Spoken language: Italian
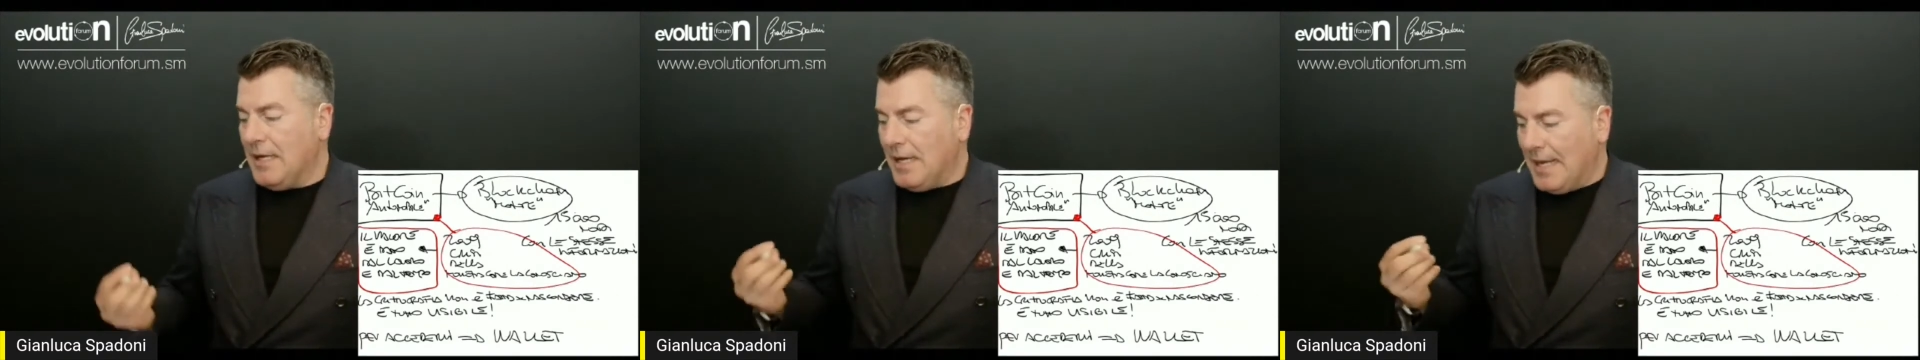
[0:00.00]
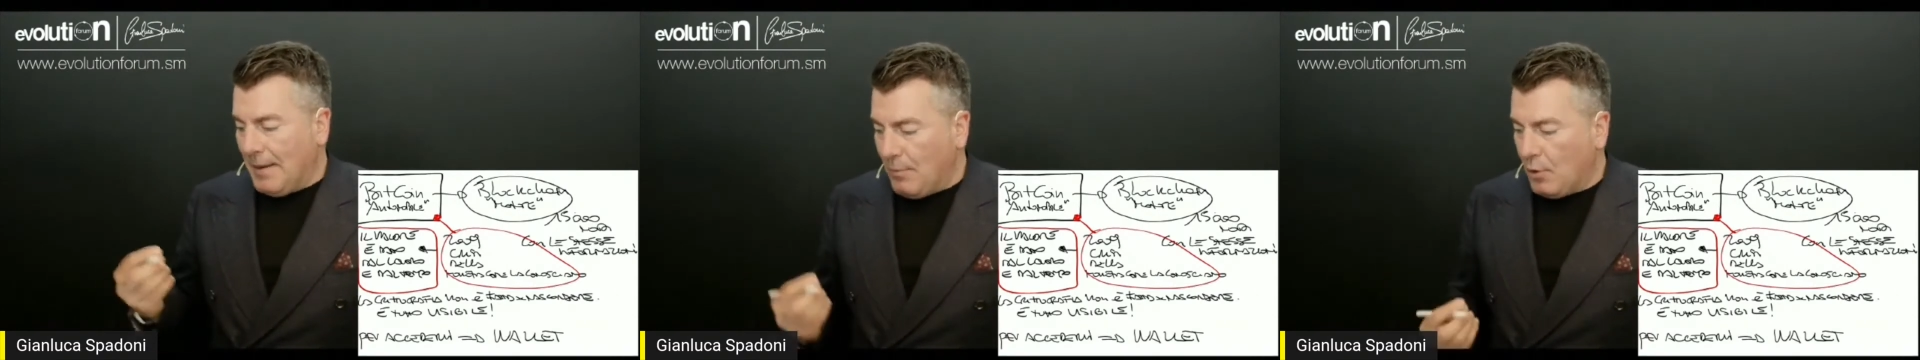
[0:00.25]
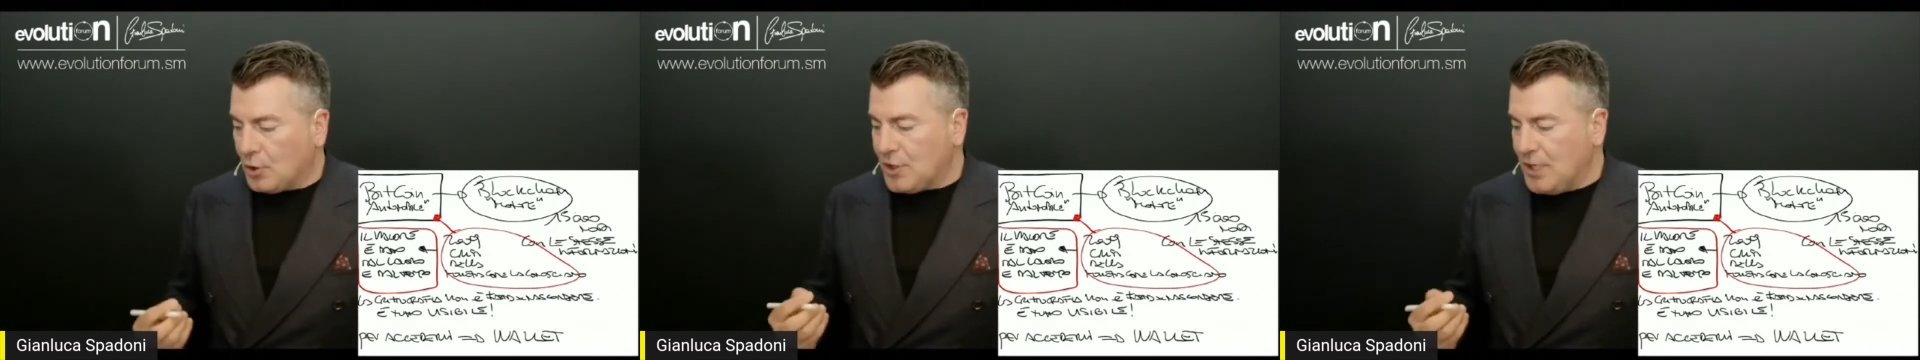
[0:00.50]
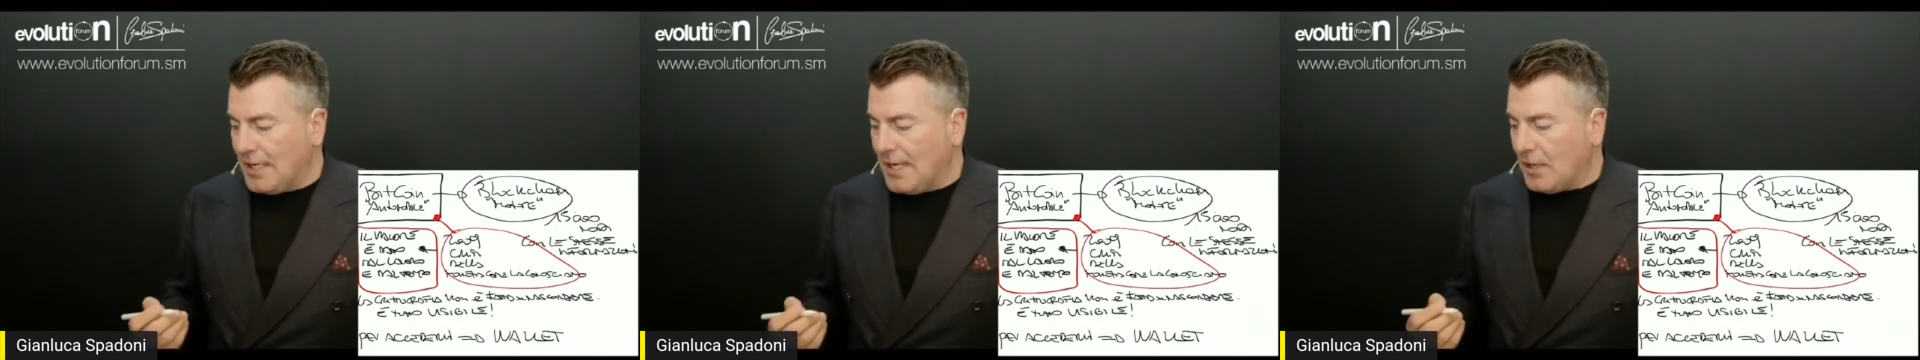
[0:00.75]
La
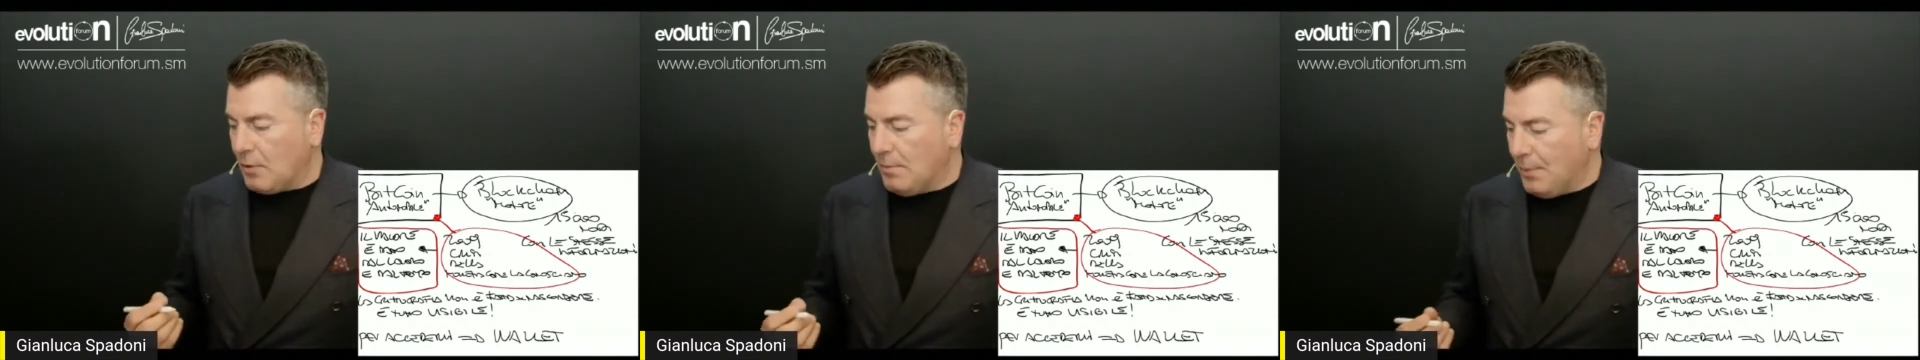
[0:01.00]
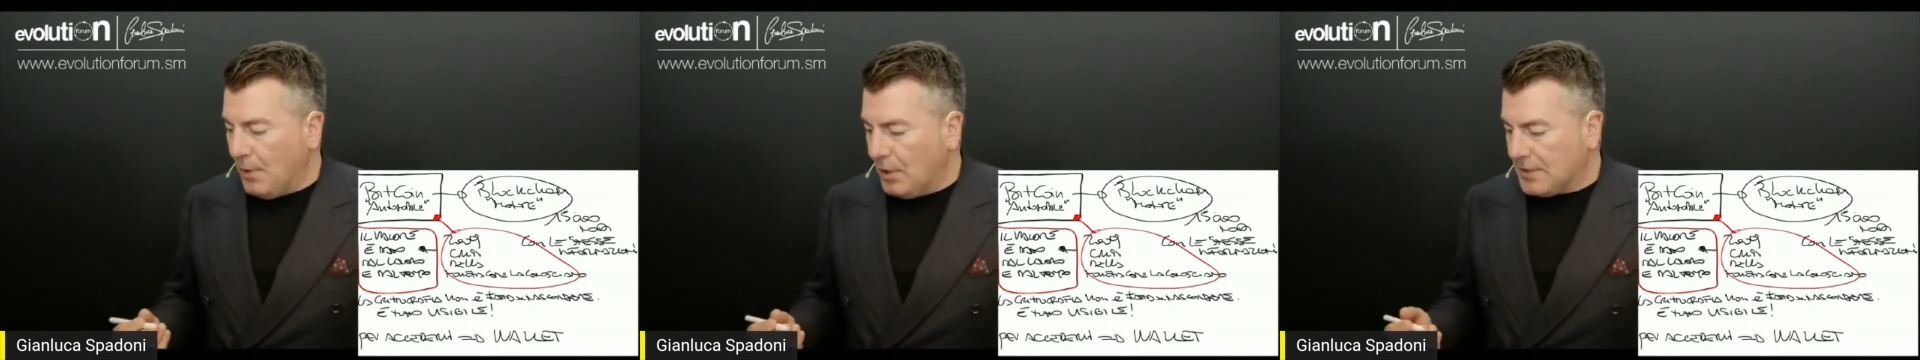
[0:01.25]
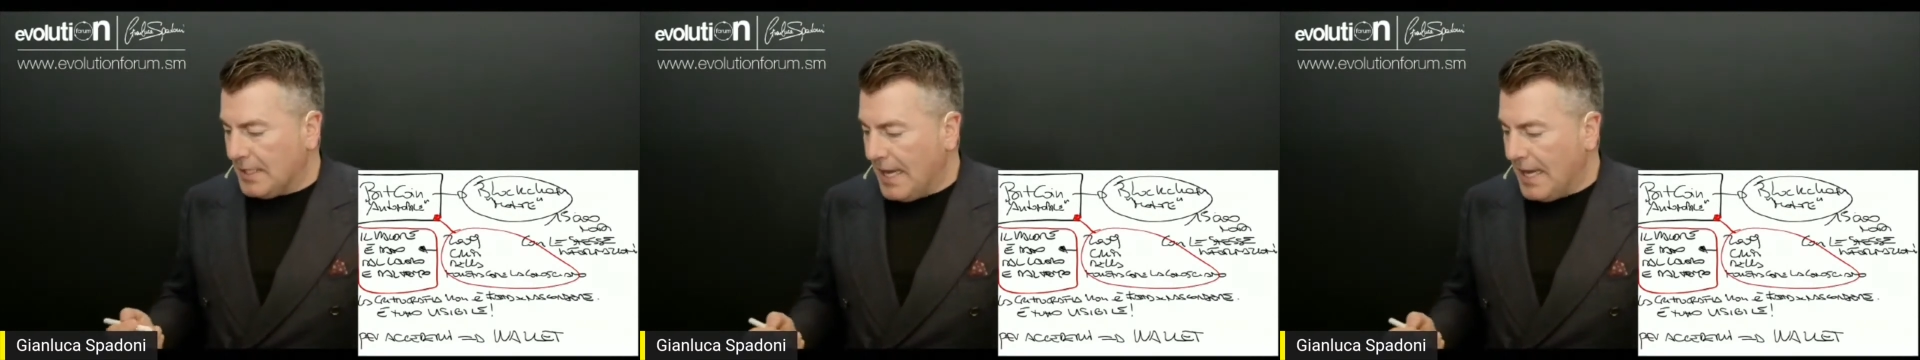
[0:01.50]
blockchain è composta